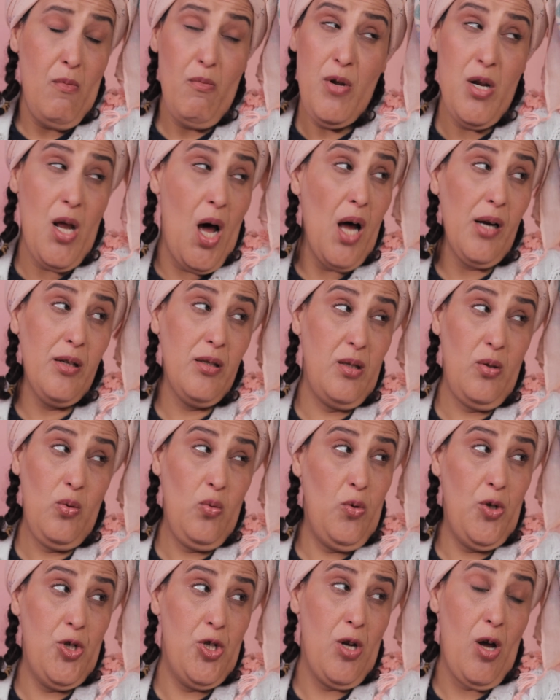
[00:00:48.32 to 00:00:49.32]
من نهار
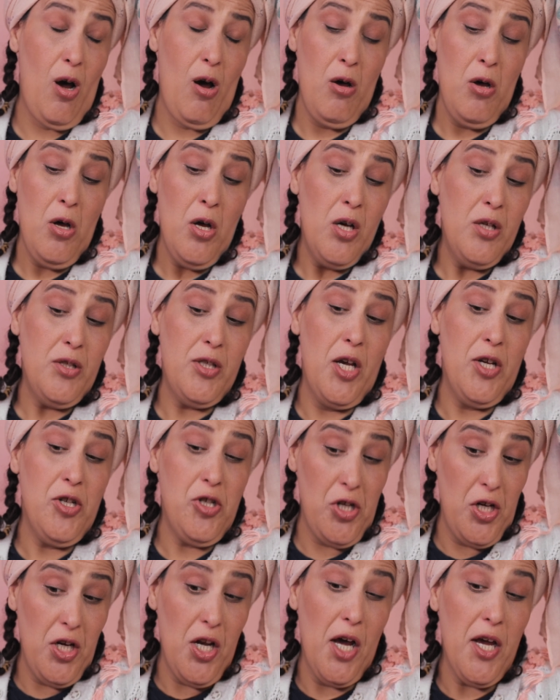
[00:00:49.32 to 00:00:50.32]
تزوجنا
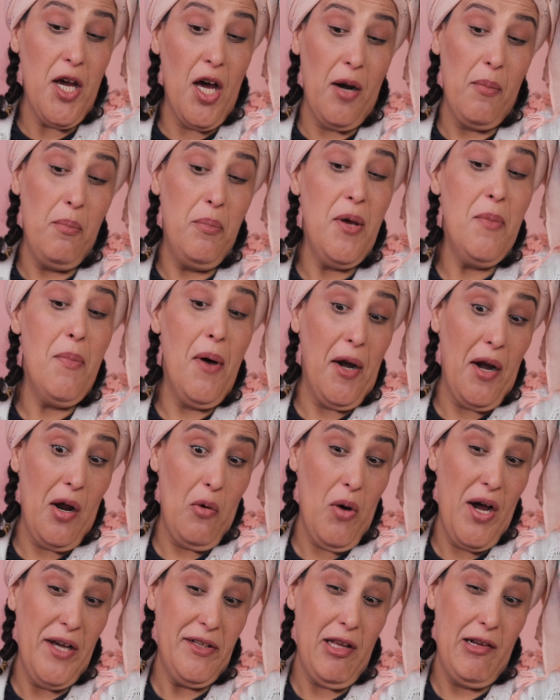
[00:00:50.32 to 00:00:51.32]
تعشينا يا ربي مره
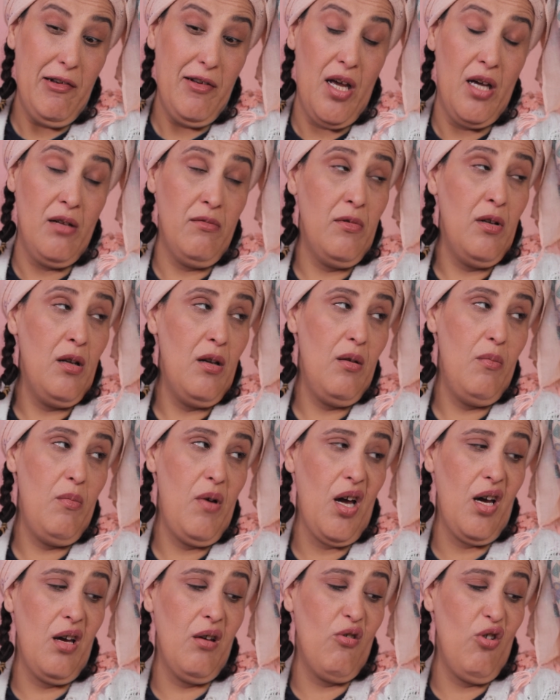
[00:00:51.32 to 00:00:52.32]
واحده اللهن
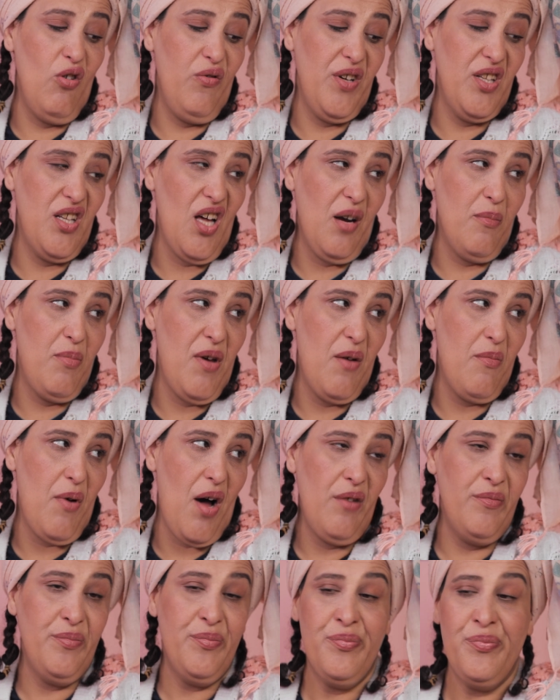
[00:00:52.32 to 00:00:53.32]
باقي كل في دار
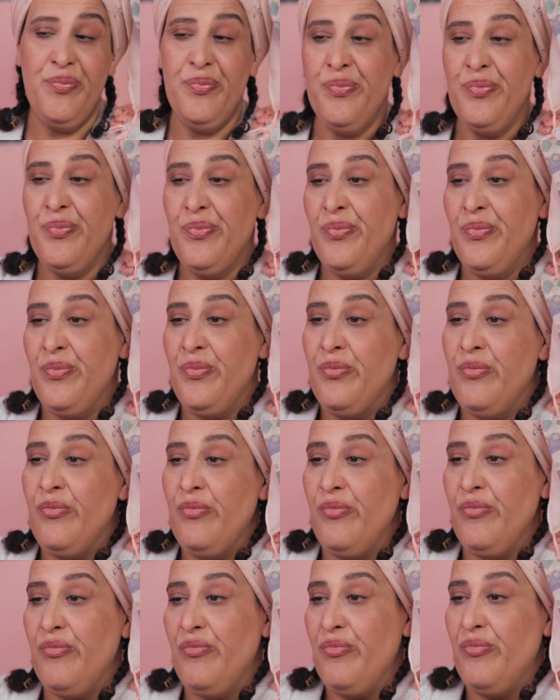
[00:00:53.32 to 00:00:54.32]
بابا
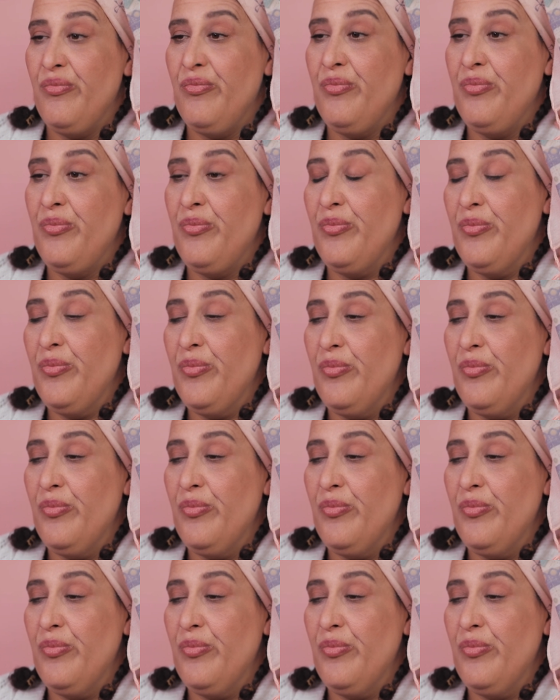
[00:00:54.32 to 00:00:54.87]
آه، لا خلب